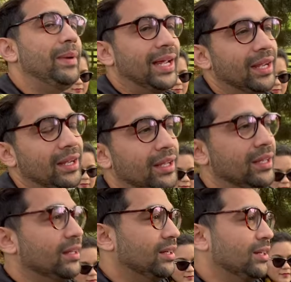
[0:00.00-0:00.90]
मई
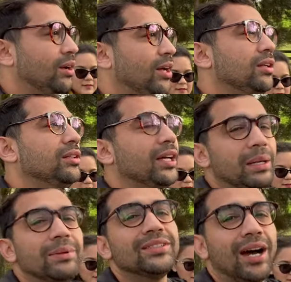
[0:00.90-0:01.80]

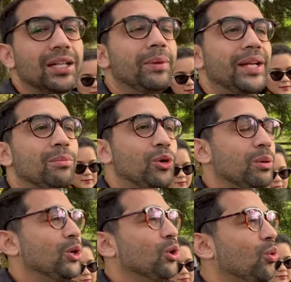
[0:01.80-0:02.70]
तकरीबन सात महीने मोटे
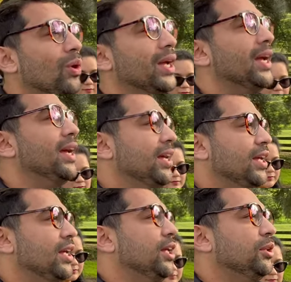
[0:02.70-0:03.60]
मोटे हो गए हैं
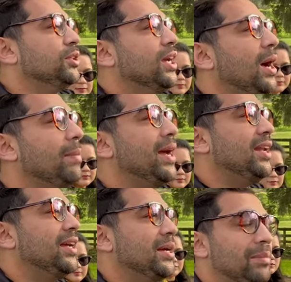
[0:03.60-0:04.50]
तो यहाँ पे
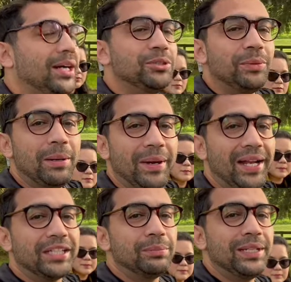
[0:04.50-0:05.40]
आने के बाद जो मेरा
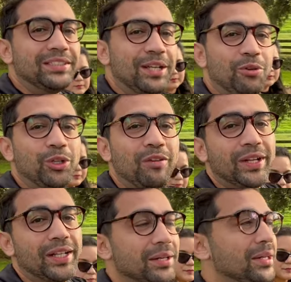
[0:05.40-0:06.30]
पहला एक्सपीरियंस था वो था
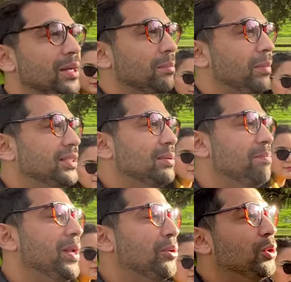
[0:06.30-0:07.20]
वेदर भाई साहब
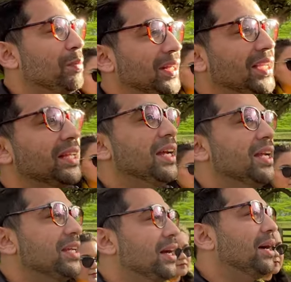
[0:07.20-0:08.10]
मेरे को तो पता ही नहीं था कि
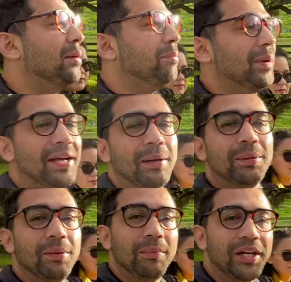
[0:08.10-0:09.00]
यहाँ पे कभी
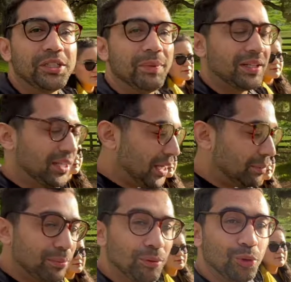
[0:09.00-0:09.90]
भी बारिश पड़ती है
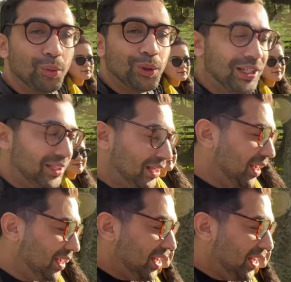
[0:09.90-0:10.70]
कभी भी धूप हो जाती है